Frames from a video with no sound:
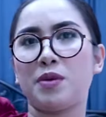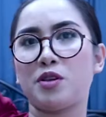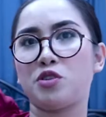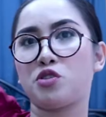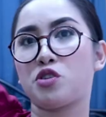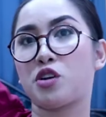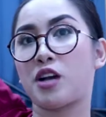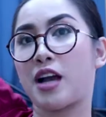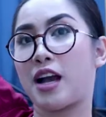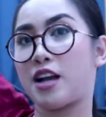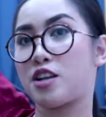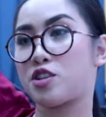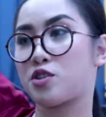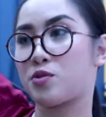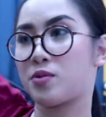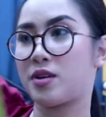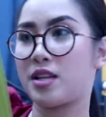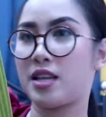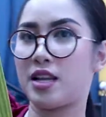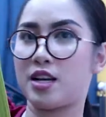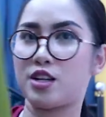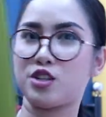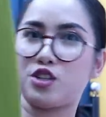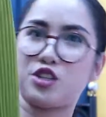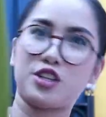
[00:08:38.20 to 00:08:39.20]
medyo
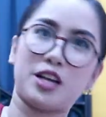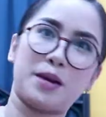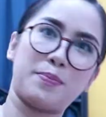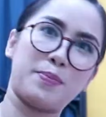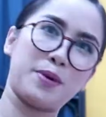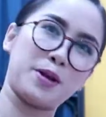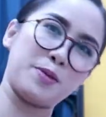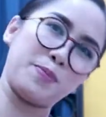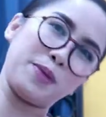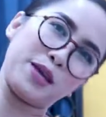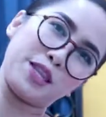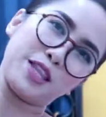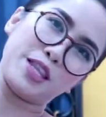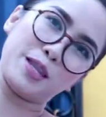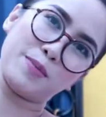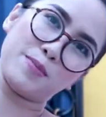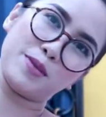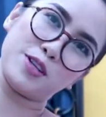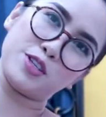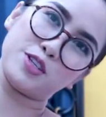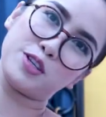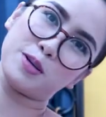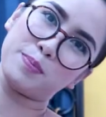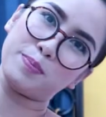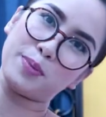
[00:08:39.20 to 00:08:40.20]
casual lang siya. Pero pwede
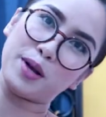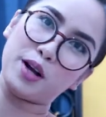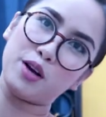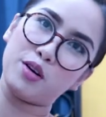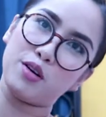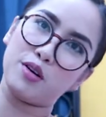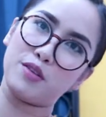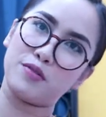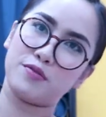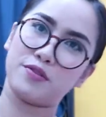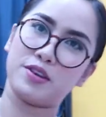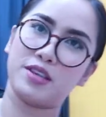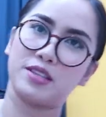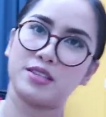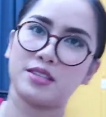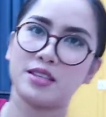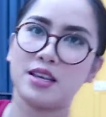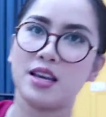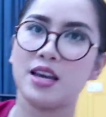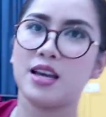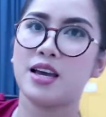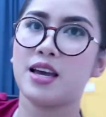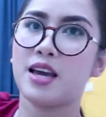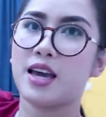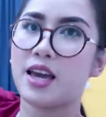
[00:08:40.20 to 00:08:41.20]
naman siyang pang-office.
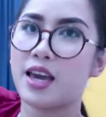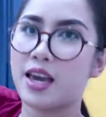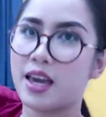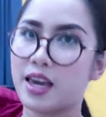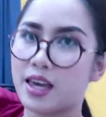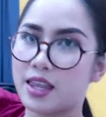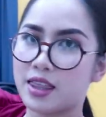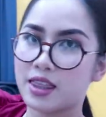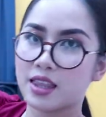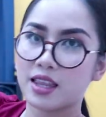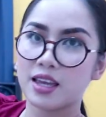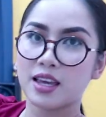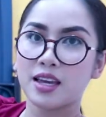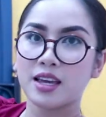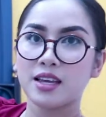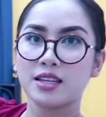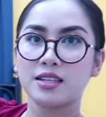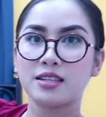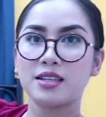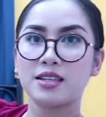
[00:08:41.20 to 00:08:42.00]
And